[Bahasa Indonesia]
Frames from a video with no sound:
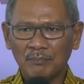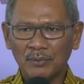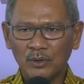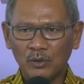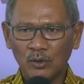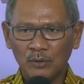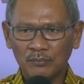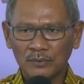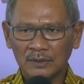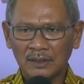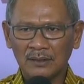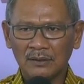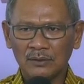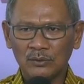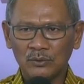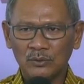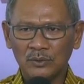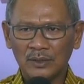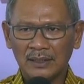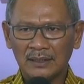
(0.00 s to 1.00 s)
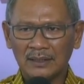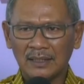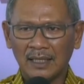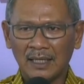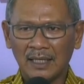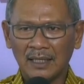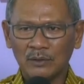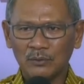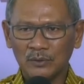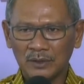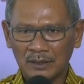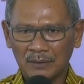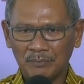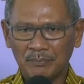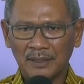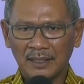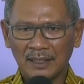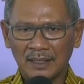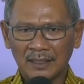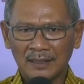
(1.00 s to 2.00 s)
yang belum tentu kita
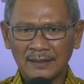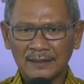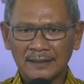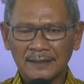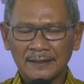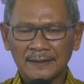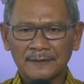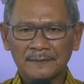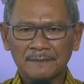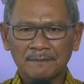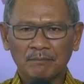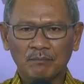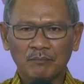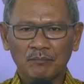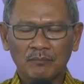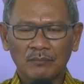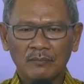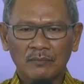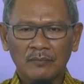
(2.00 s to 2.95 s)
akui kebenarannya.